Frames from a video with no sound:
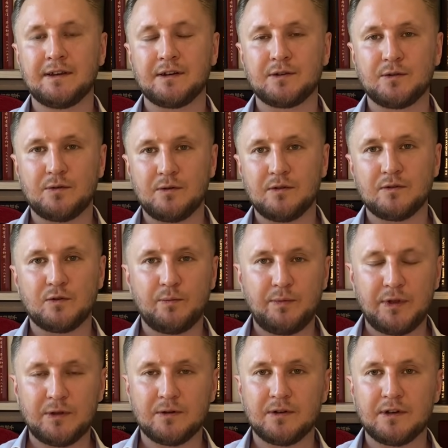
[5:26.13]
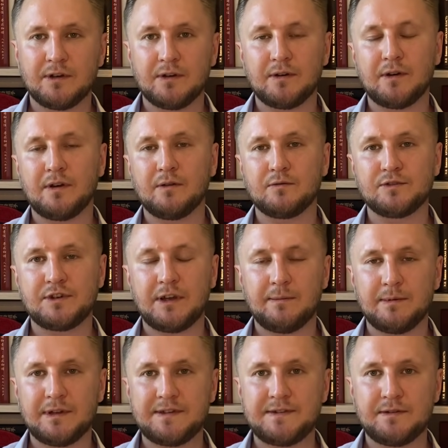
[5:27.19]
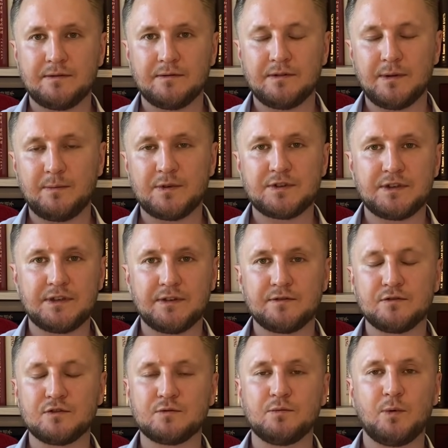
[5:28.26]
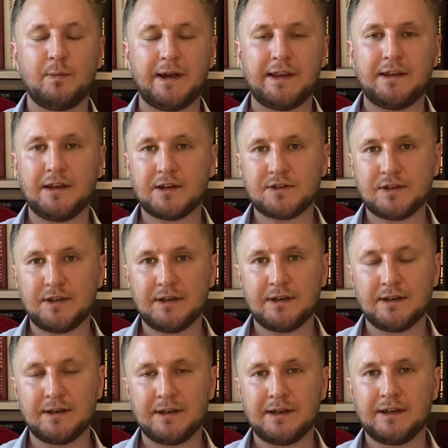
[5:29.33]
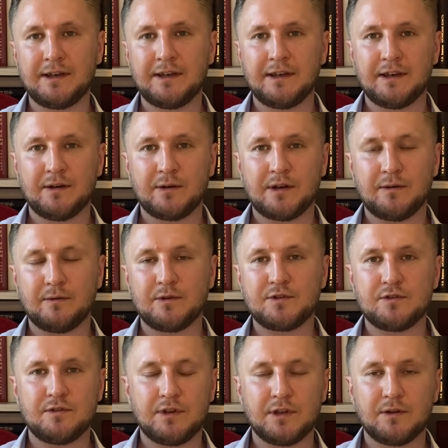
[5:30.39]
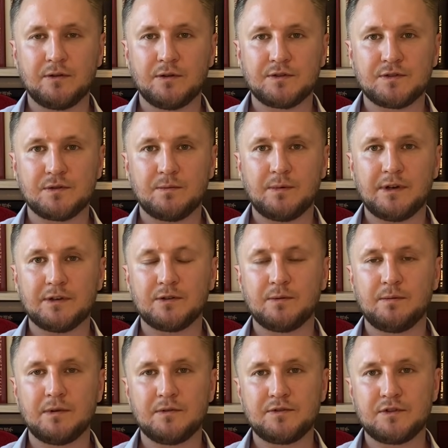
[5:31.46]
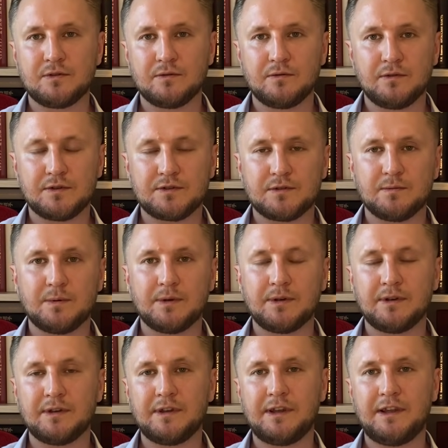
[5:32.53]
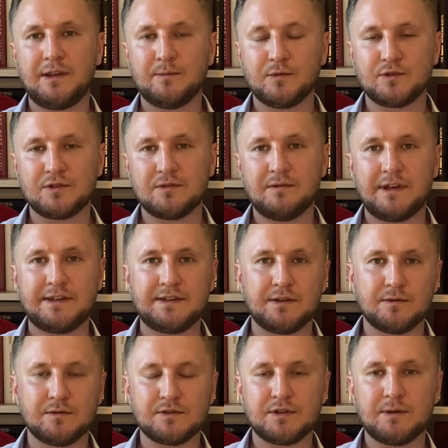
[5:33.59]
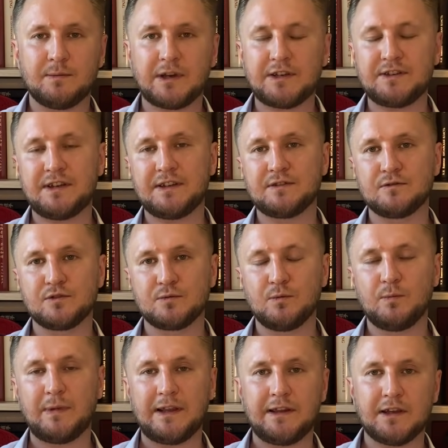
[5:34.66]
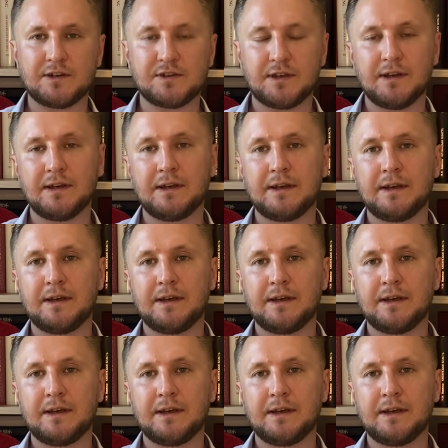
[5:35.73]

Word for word: Кто купил, а, уже оплатил, напишите в службу поддержки, у кого еще нет доступа. Кто получил доступ и не может войти, тоже обращайтесь в службу поддержки.